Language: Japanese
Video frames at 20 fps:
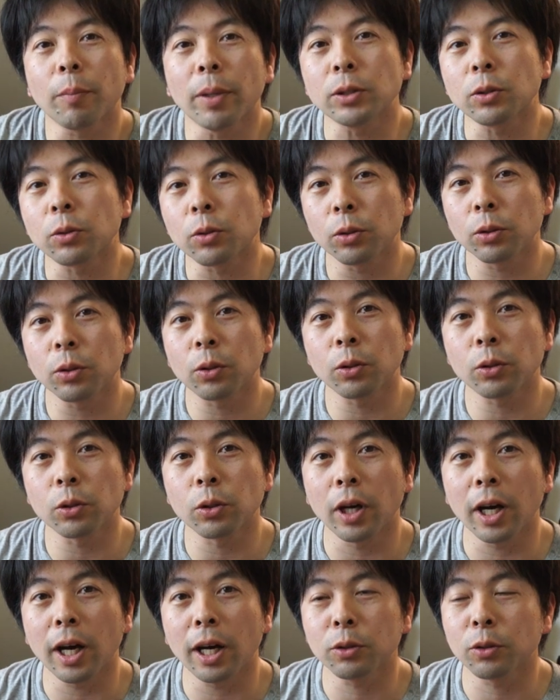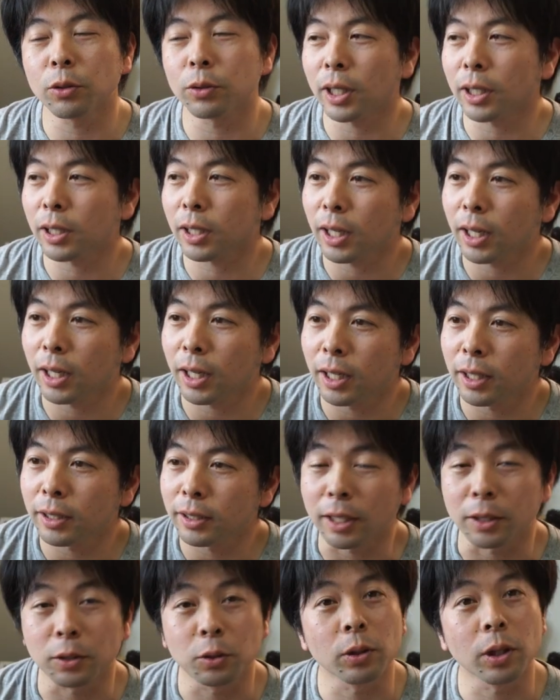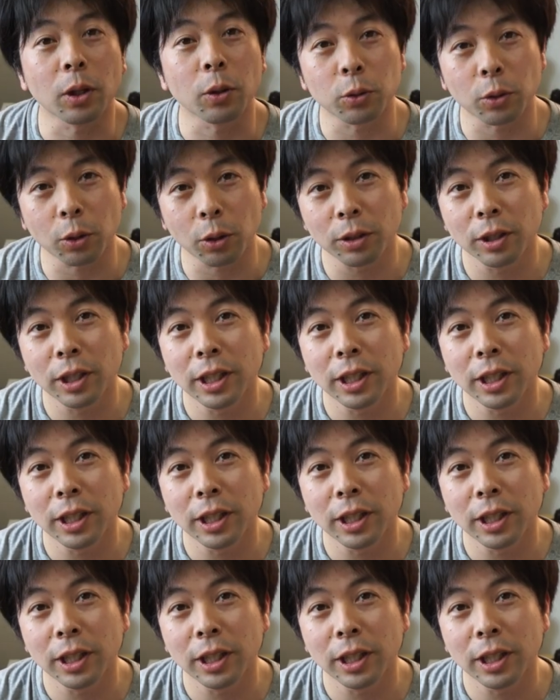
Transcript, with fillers: パソコンのことあとなんか適当なこと